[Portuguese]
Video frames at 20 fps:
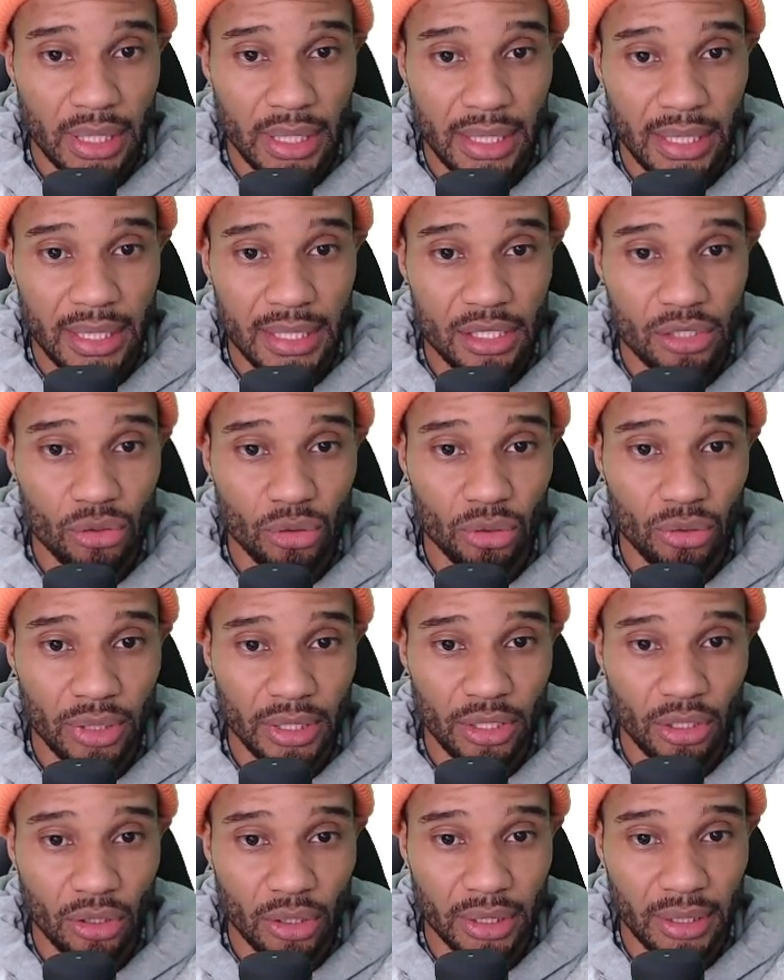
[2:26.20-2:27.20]
Esse outro
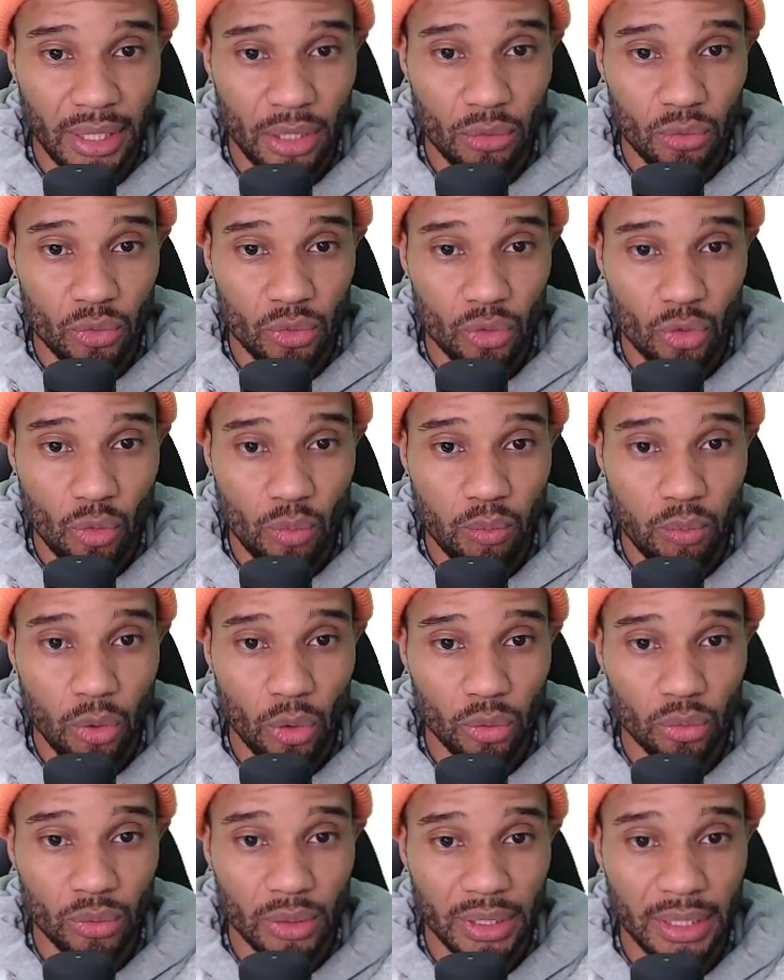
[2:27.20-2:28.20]
aqui, ó, tem um único
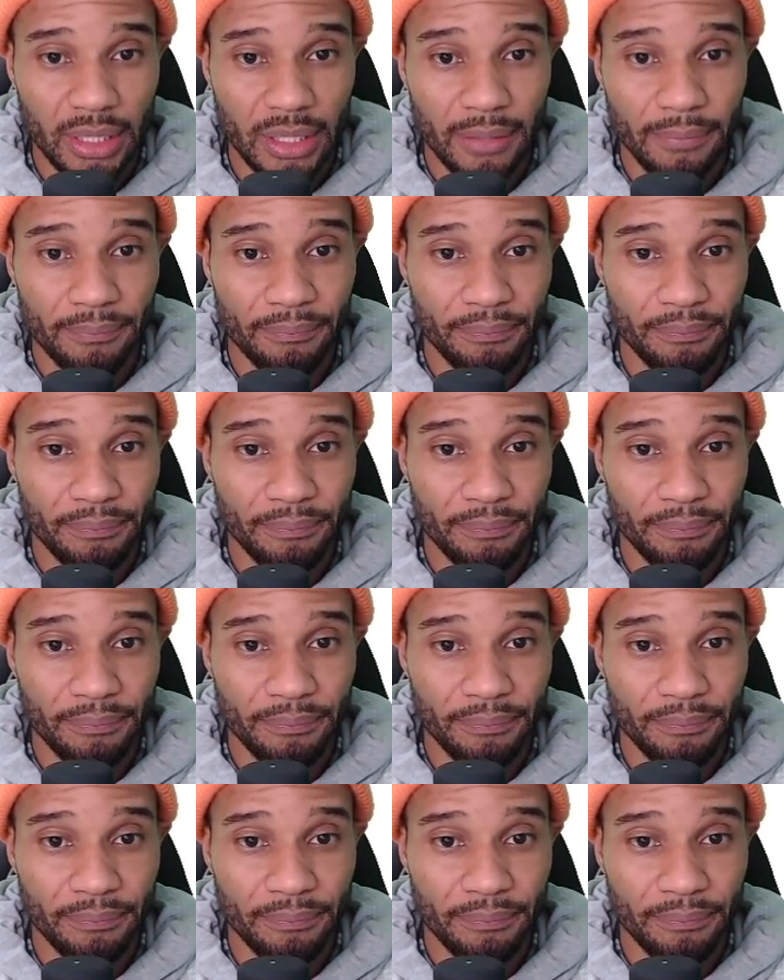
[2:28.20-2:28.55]
ponto aqui